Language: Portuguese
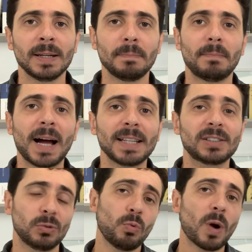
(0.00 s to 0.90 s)

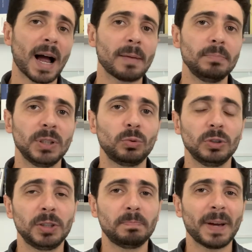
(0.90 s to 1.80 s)
Mas o hábito
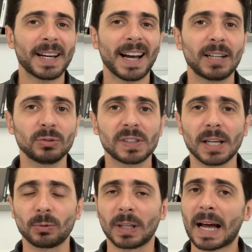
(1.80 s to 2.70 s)
de pegar no
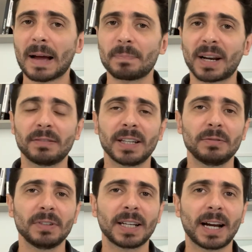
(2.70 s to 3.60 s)
celular para
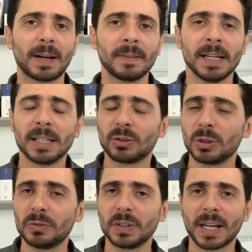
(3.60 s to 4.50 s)
verificar
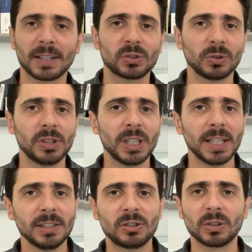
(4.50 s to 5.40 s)
notificações de
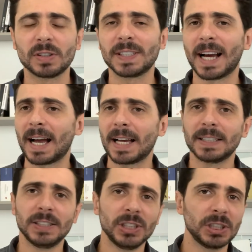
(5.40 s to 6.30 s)
redes
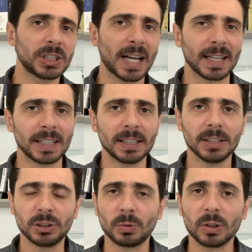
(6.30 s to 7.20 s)
sociais, de Instagram,
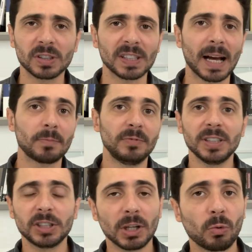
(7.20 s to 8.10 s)
de WhatsApp, ver
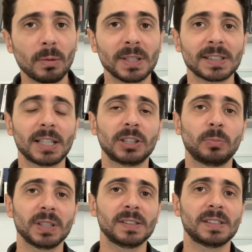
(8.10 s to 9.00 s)
se tinha alguma mensagem que eu
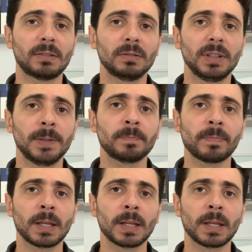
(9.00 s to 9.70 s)
precisava ver,